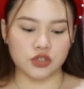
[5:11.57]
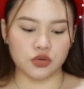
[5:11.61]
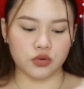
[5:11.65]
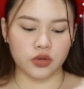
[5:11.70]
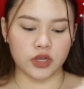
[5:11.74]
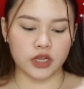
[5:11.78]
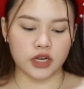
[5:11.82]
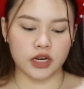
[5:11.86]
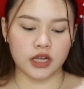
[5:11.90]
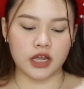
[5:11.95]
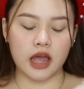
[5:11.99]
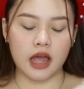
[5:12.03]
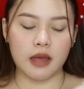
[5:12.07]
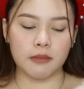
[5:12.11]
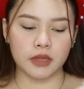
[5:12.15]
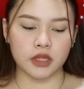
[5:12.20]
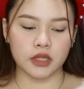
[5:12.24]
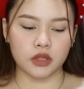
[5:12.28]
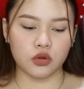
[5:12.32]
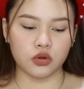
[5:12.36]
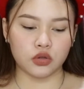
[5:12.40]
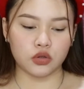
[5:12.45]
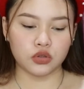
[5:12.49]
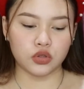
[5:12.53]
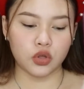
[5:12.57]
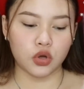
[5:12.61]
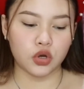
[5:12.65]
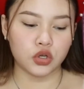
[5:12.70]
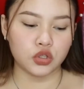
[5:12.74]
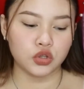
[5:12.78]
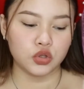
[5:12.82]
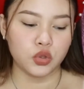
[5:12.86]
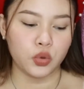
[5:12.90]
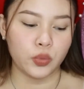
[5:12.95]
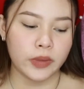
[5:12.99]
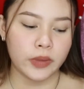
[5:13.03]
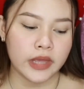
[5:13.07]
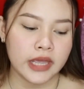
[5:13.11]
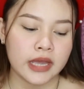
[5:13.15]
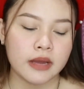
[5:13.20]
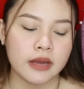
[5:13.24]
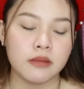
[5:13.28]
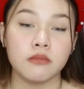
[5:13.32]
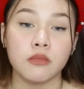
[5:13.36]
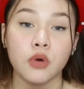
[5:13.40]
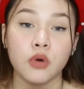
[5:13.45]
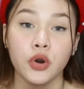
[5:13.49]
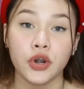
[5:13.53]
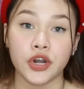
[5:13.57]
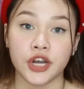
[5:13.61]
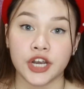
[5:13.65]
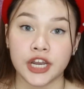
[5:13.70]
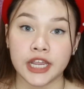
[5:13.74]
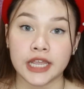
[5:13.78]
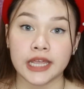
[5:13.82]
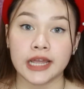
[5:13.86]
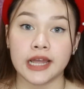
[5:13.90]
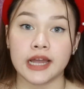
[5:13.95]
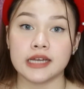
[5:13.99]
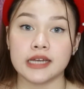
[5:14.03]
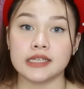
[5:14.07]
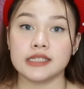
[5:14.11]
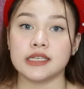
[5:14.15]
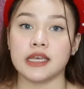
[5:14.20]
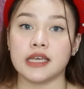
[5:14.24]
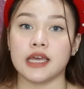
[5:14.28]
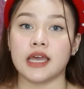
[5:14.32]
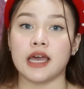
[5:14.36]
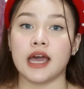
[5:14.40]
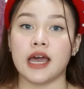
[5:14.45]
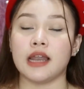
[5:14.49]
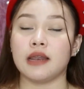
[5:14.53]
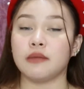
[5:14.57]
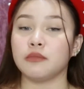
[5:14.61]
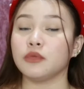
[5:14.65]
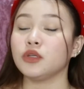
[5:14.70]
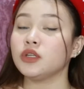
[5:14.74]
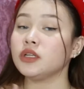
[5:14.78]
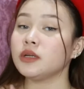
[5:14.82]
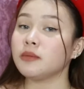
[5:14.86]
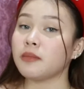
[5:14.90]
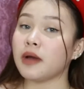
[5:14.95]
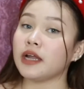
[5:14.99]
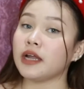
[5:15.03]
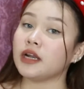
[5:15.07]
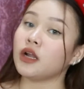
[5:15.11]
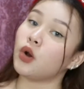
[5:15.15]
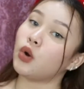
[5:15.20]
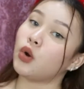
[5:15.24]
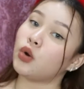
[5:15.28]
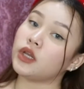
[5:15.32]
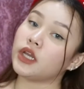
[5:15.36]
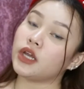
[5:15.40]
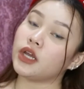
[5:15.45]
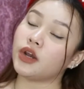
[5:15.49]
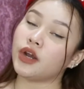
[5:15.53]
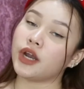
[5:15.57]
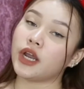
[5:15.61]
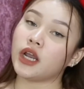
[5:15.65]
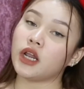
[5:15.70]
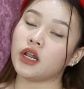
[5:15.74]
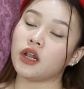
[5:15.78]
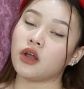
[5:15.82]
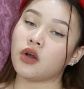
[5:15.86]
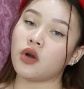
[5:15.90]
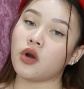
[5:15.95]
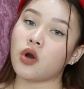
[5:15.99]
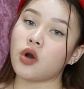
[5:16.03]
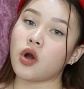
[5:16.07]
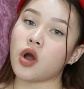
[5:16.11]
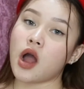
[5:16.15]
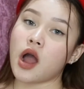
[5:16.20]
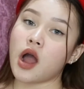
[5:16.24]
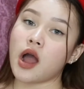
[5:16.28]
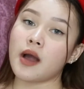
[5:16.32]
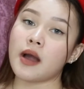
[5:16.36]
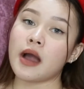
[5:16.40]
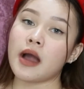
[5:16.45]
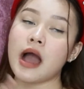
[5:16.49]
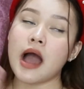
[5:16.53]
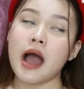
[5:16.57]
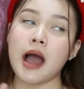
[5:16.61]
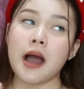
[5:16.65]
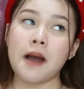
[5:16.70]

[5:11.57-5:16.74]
So, ginagamit ko to tuwing morning kasi alam niyo naman, ang holy grail ko, ang